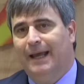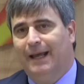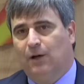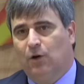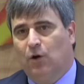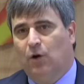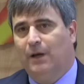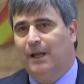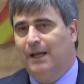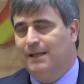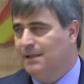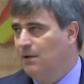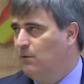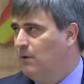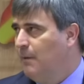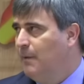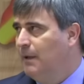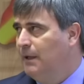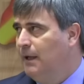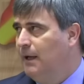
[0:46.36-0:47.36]
erróneas en
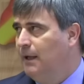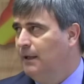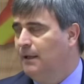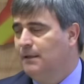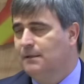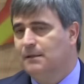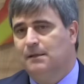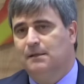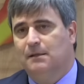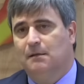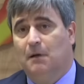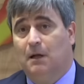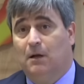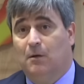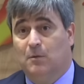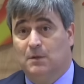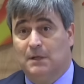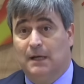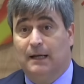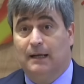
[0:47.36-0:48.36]
una materia tan sensible
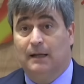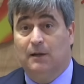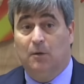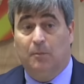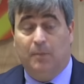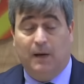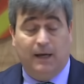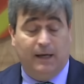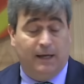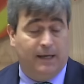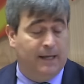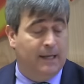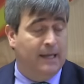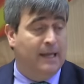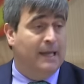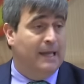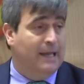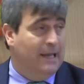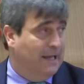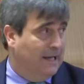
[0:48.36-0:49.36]
como es la que el dopaje
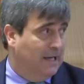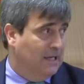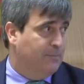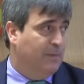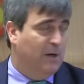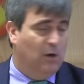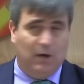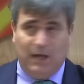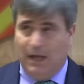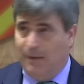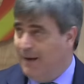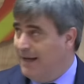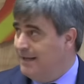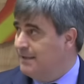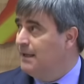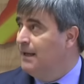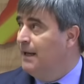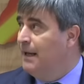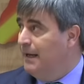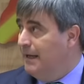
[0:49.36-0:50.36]
y que espero que
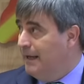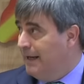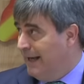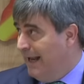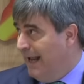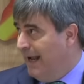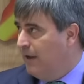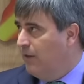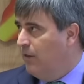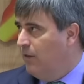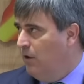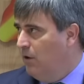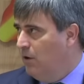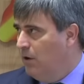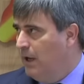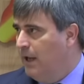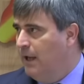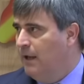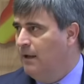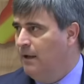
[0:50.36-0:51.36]
además
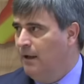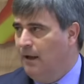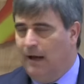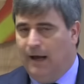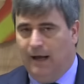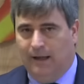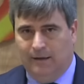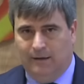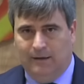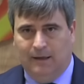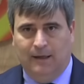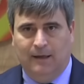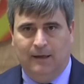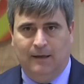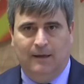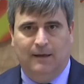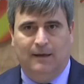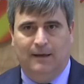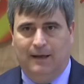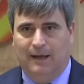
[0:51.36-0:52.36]
reaccione
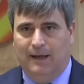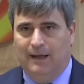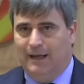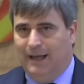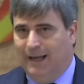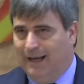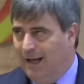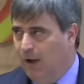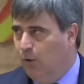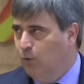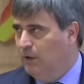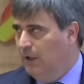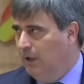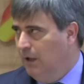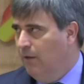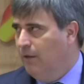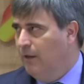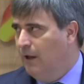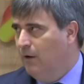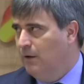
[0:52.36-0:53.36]
ante eh, quien ha
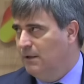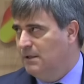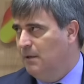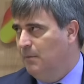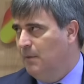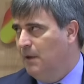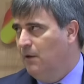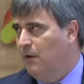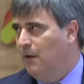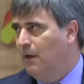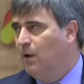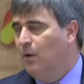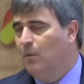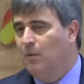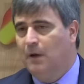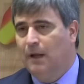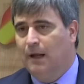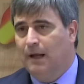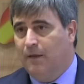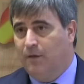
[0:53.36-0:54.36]
utilizado ese medio de
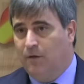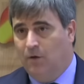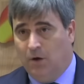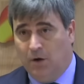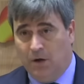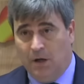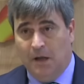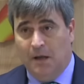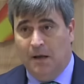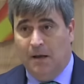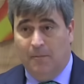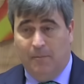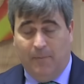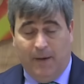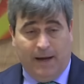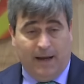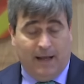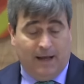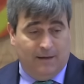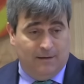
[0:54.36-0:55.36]
comunicación
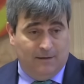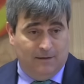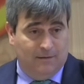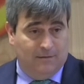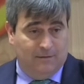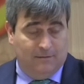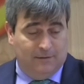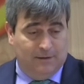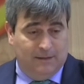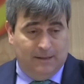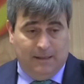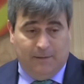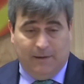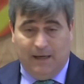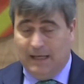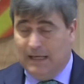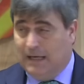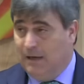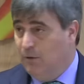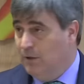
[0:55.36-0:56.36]
para eh,
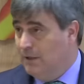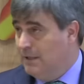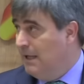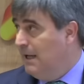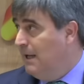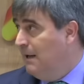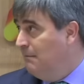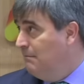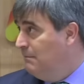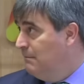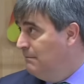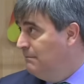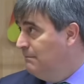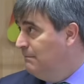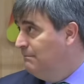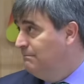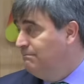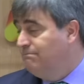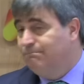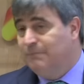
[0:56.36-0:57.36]
llevar a cabo esa
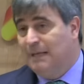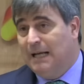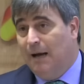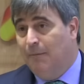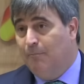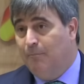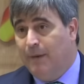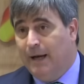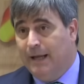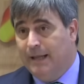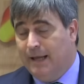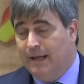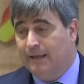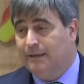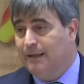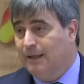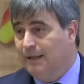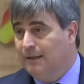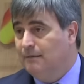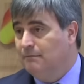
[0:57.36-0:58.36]

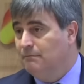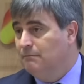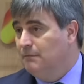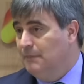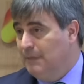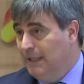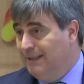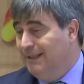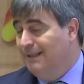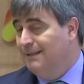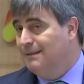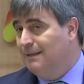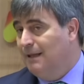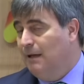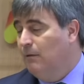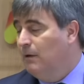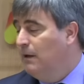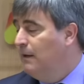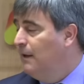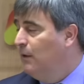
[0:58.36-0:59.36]
campaña tan
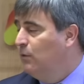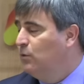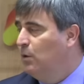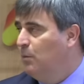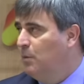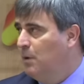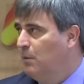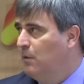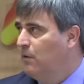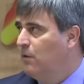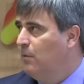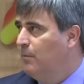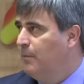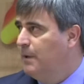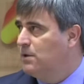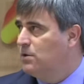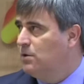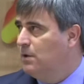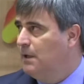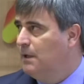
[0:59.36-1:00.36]
detestable de autopromoción
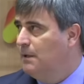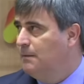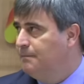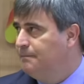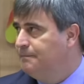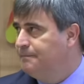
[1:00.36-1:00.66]
personal.